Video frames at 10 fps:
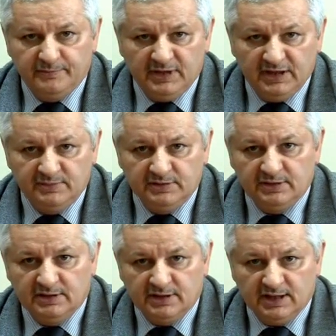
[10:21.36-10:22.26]

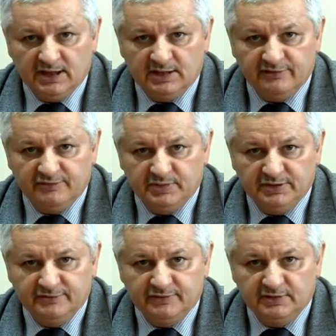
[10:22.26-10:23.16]
mieliby realny
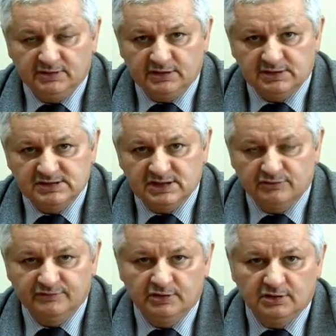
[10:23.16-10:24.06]
wpływ
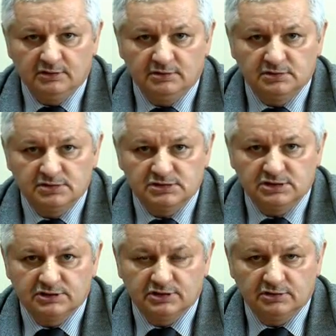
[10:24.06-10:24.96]
zarówno
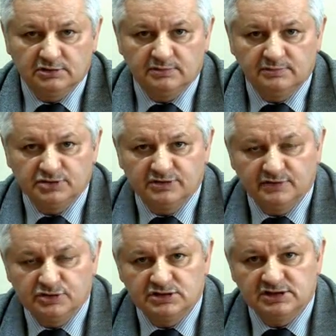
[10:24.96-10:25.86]
co do
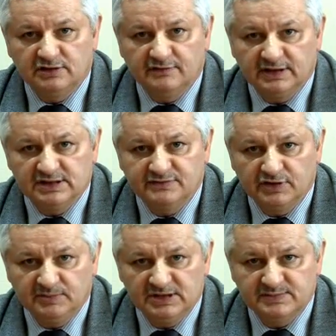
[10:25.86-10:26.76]
możliwości zachowania
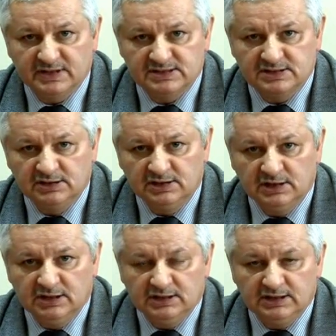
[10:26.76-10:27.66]
swoich miejsc pracy,
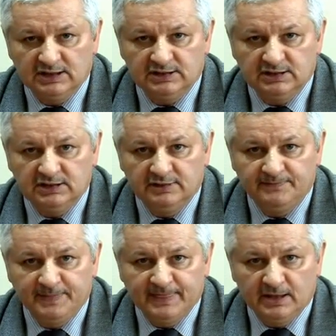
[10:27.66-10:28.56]
jak i
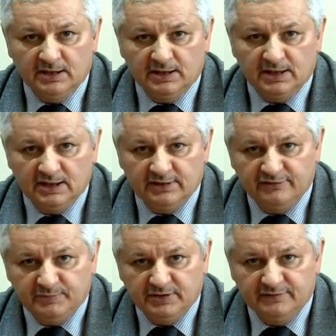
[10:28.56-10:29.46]

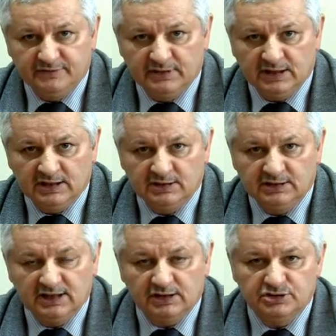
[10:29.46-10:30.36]
realny wpływ na
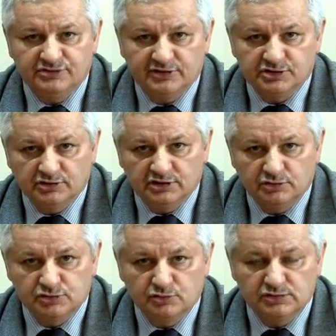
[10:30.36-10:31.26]
jakość
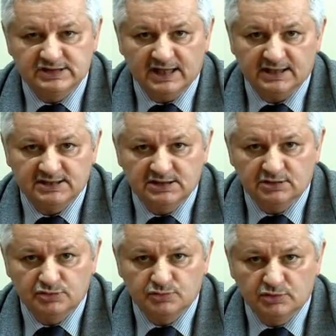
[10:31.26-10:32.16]
świadczonych usług, zakres
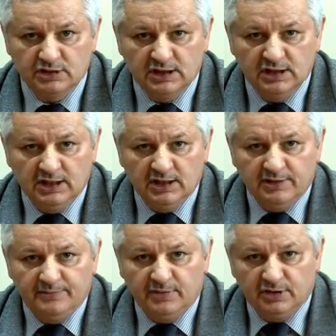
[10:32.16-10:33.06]
tych usług.
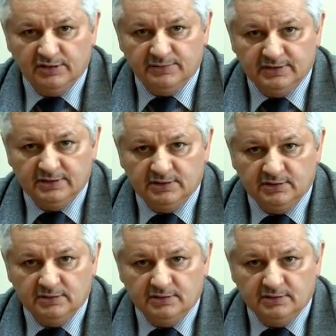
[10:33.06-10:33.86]
Mogliby